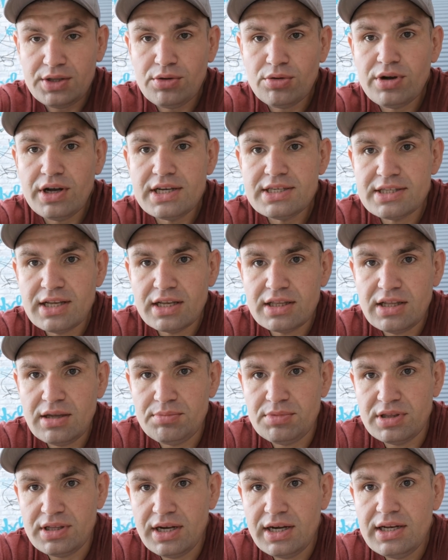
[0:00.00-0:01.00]
Другая сторона
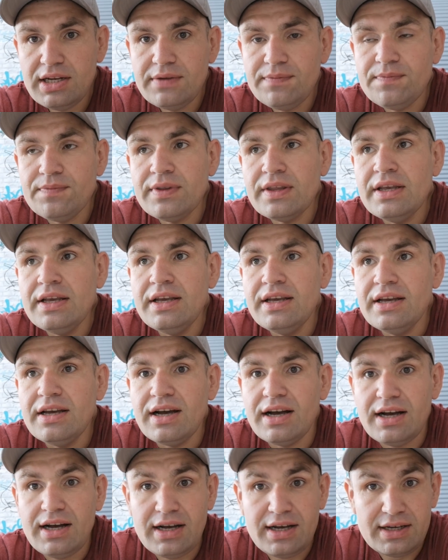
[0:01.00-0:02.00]
медали.
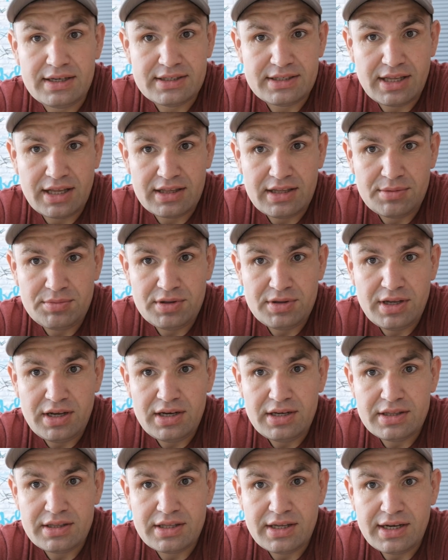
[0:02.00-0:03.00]
А сторона
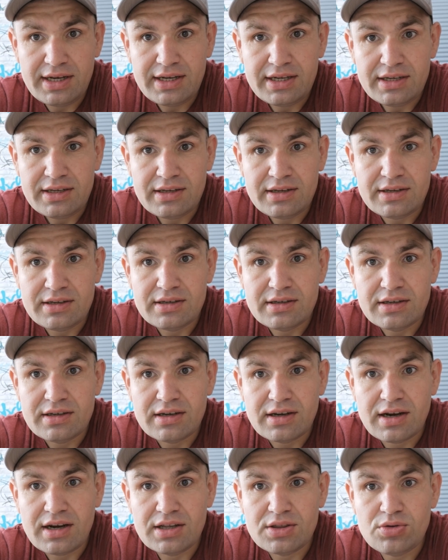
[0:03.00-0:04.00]
медали та,
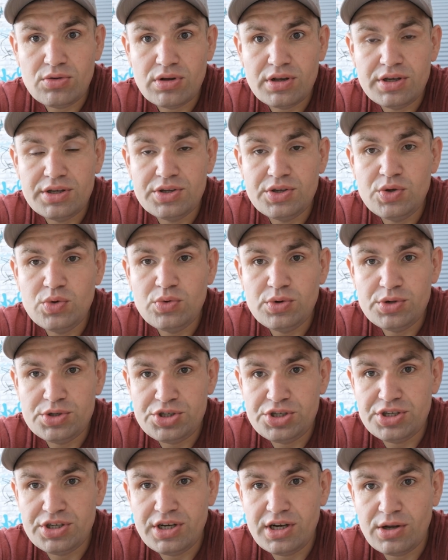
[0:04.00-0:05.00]
которая не
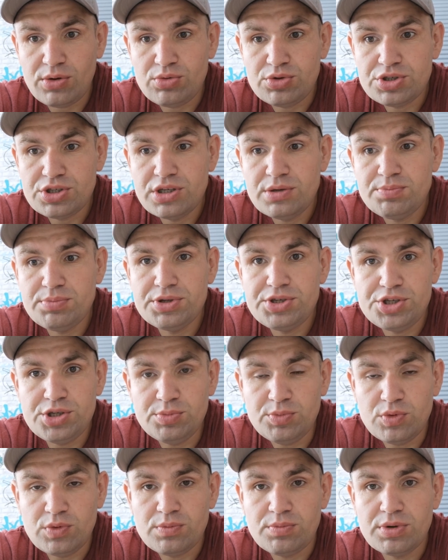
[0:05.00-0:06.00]
очень хорошая.
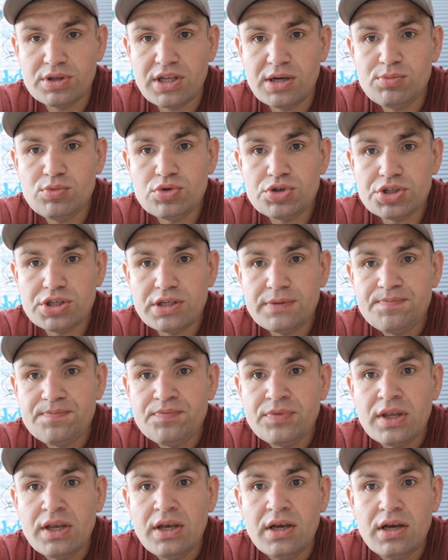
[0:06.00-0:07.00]
Почему? Потому что
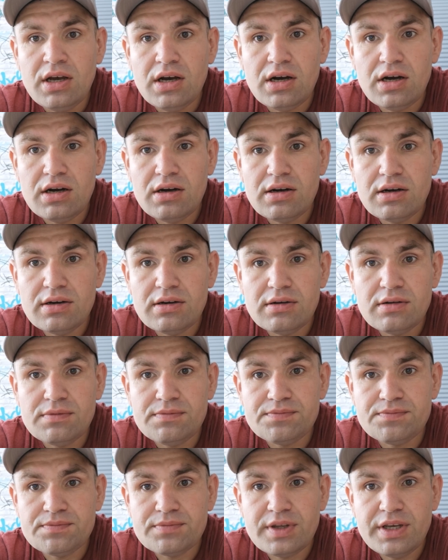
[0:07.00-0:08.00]
э,
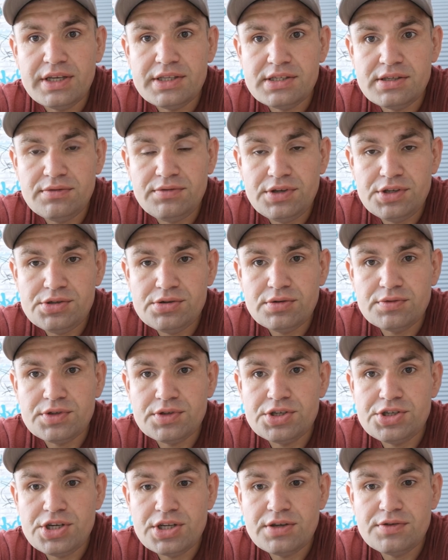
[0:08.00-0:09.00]
эти видео в
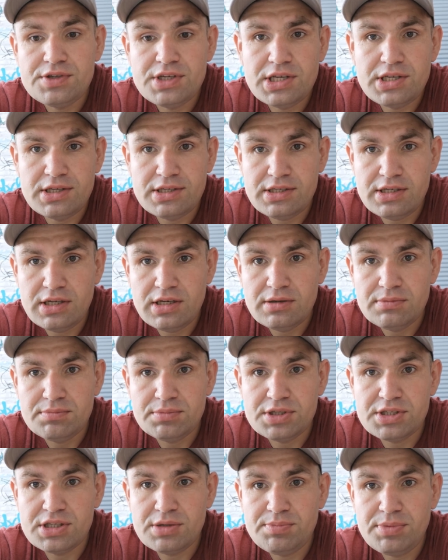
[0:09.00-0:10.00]
течение всей недели
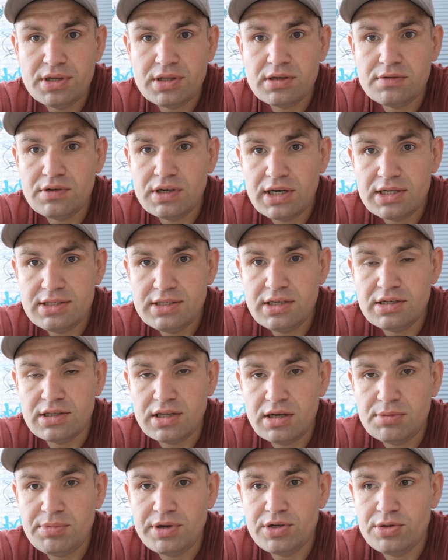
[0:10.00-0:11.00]
постепенно выходили
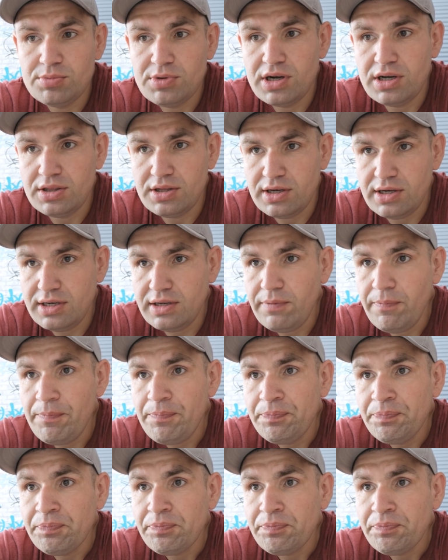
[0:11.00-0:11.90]
на моем канале,